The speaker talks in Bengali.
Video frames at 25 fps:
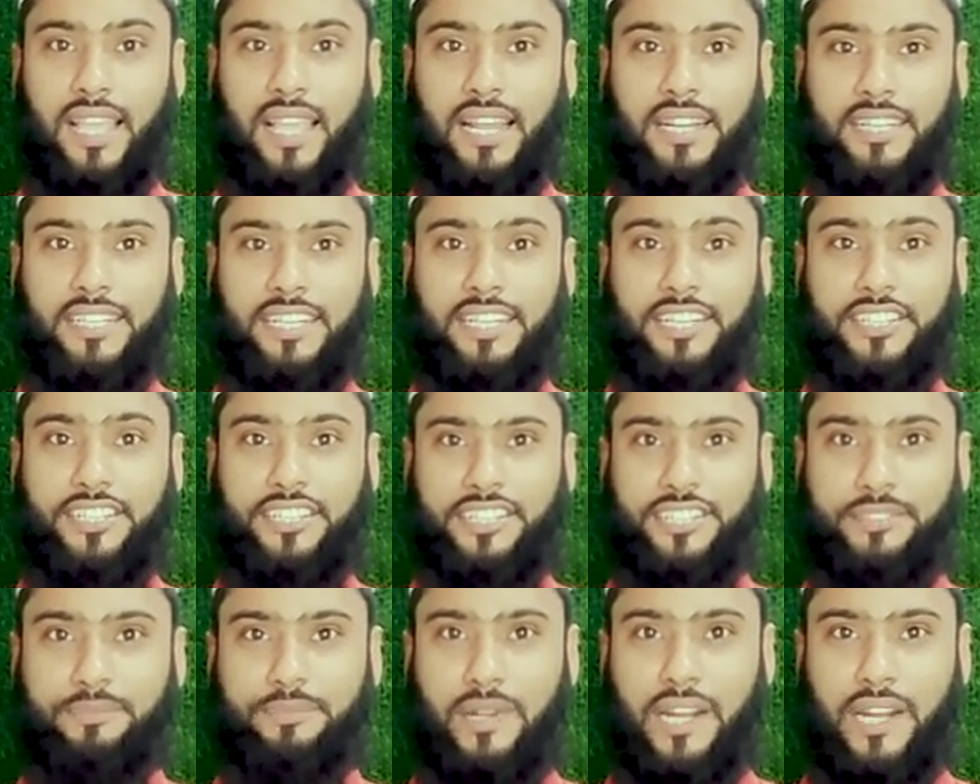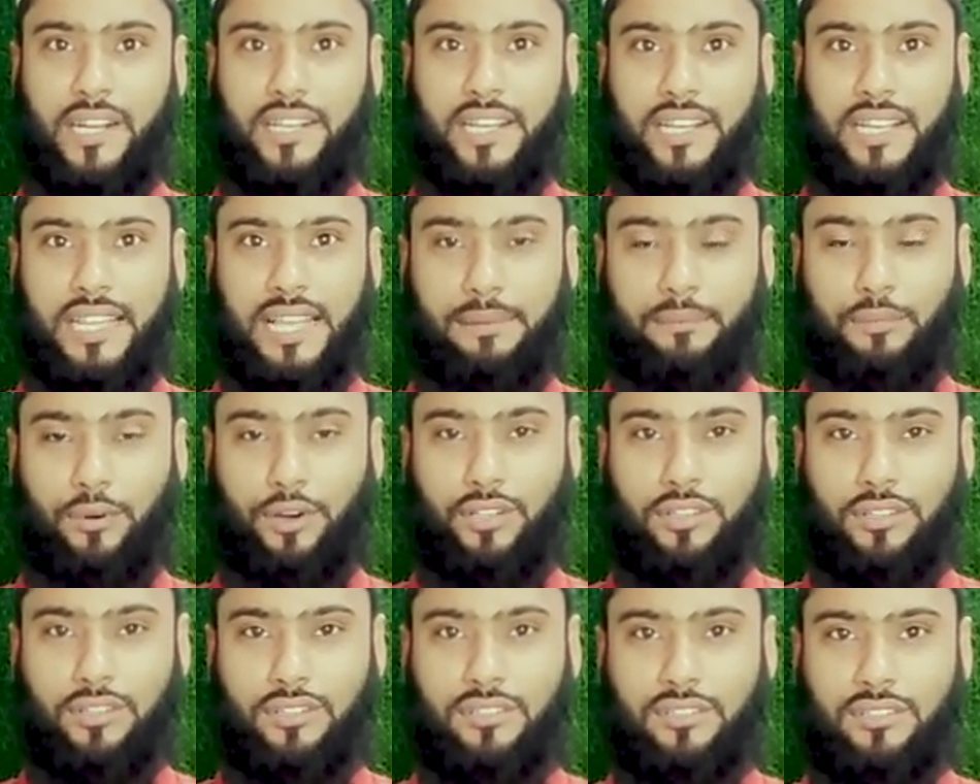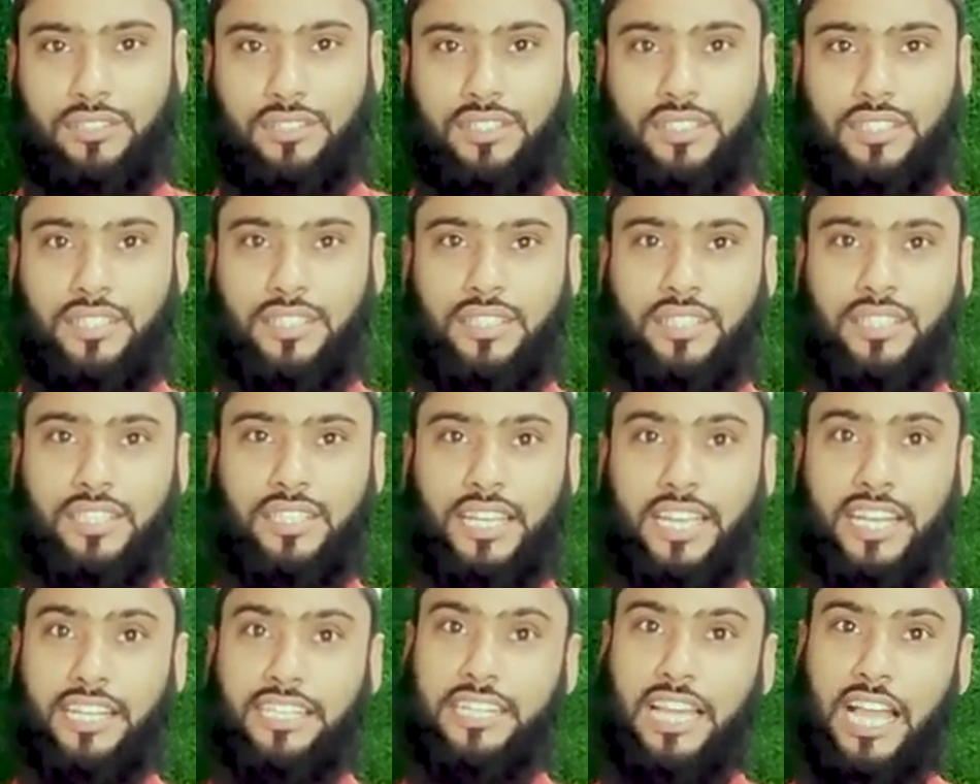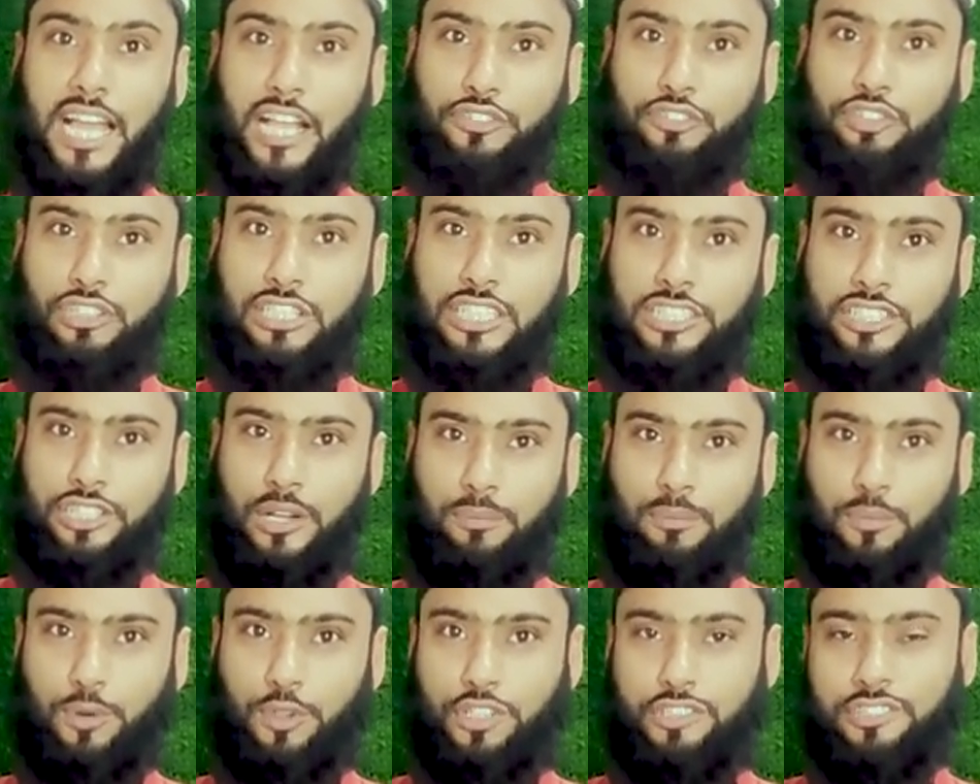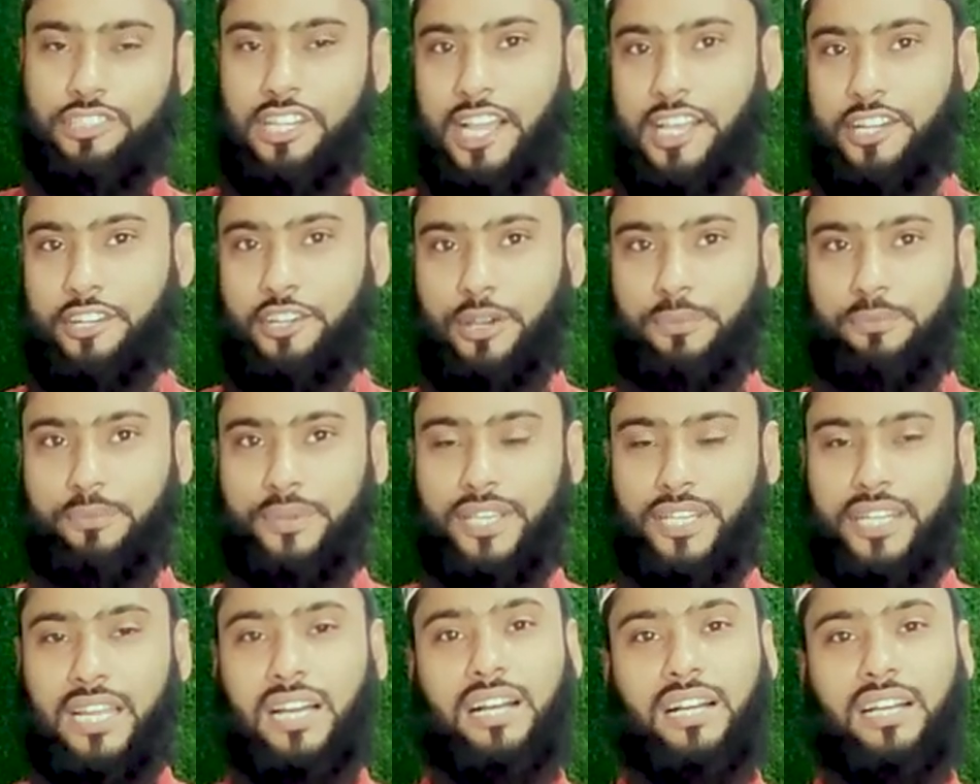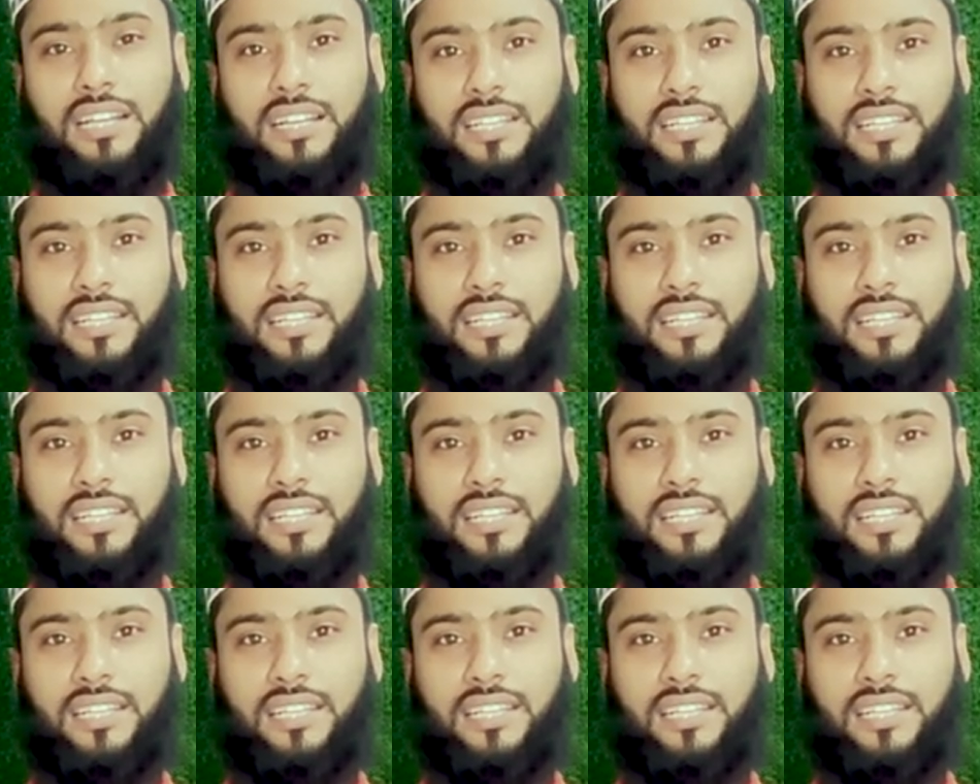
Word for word: এটির ডিসপ্লেটা কেমন এটি আসলেই সম্পূর্ণ সাইন ওয়েভ কিনা